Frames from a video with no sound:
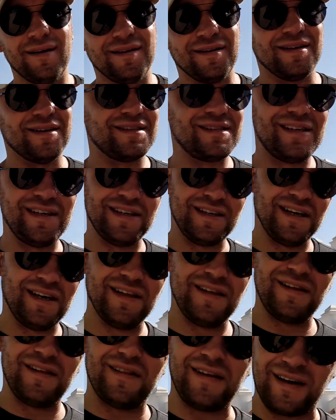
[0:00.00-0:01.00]
Если
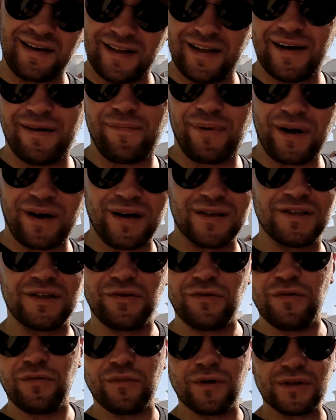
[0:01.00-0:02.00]
нет, тогда пора
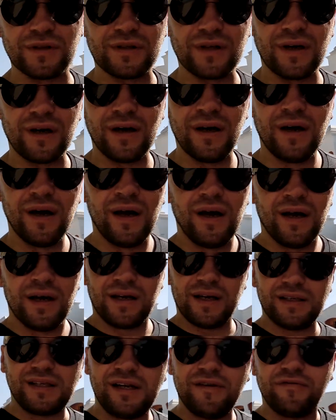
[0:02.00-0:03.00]
задуматься.
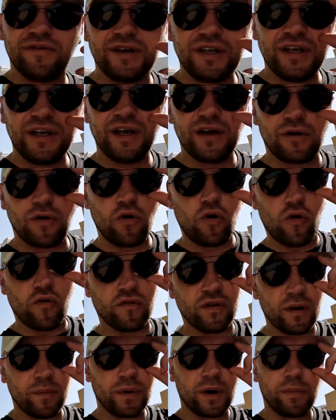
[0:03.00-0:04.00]
Если вы
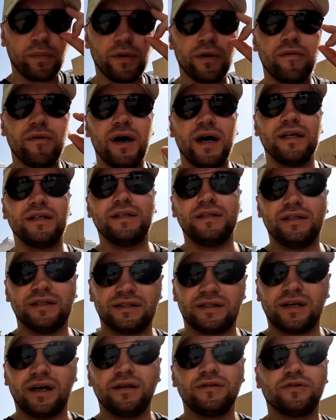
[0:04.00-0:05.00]
неровно проплываете
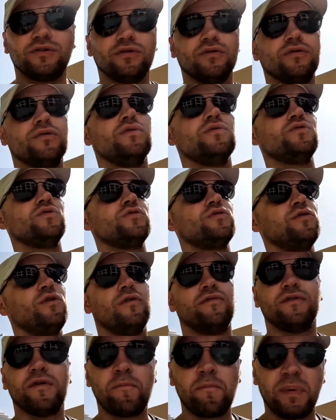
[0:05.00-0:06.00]
дистанцию, то есть
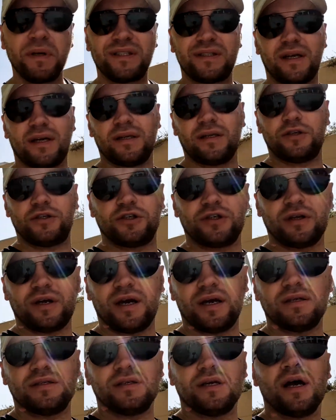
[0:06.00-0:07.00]
условно быстро
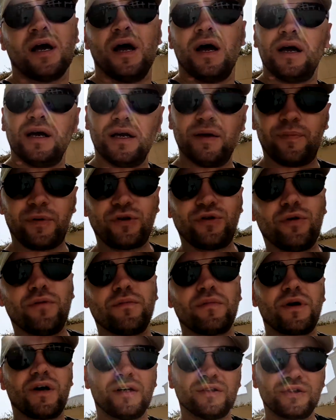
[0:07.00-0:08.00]
начинаете и
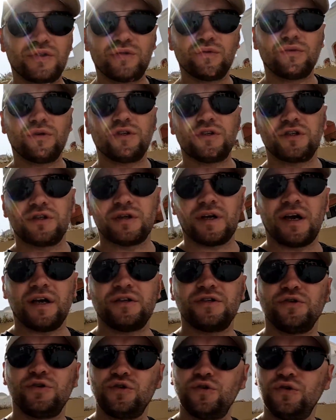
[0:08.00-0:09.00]
потом к концу
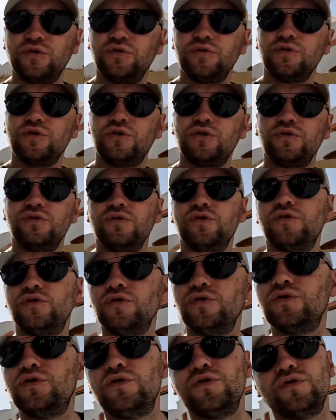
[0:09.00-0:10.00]
начинаете
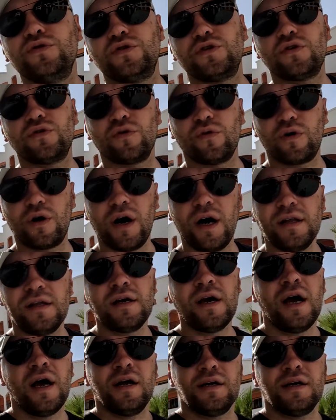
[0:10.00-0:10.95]
чуть-чуть-чуть-чуть затухать,